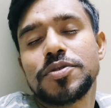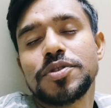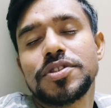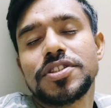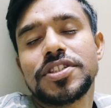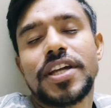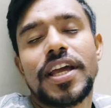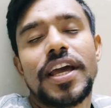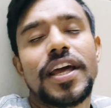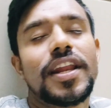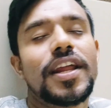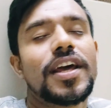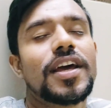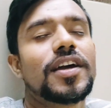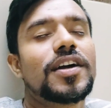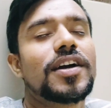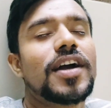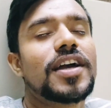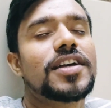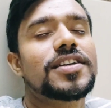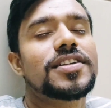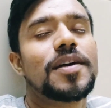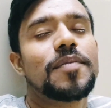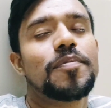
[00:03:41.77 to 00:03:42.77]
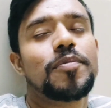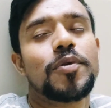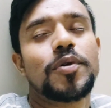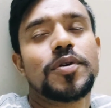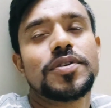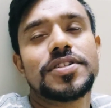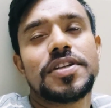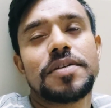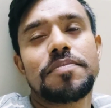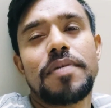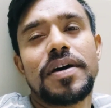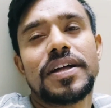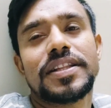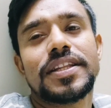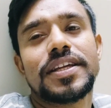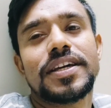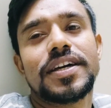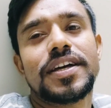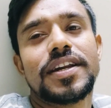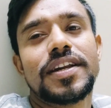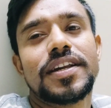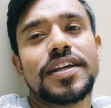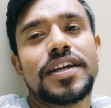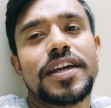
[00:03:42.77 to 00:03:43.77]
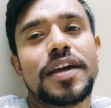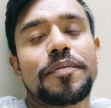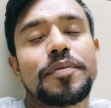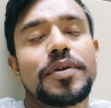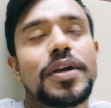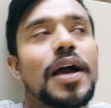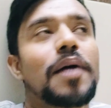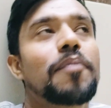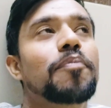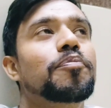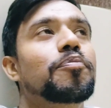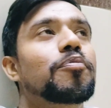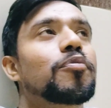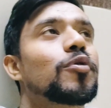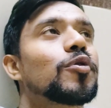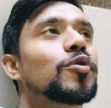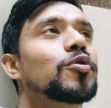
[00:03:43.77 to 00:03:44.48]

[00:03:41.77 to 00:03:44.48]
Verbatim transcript: कुछ कहना है गाइज आप लोगों से बातें करनी है अभी आप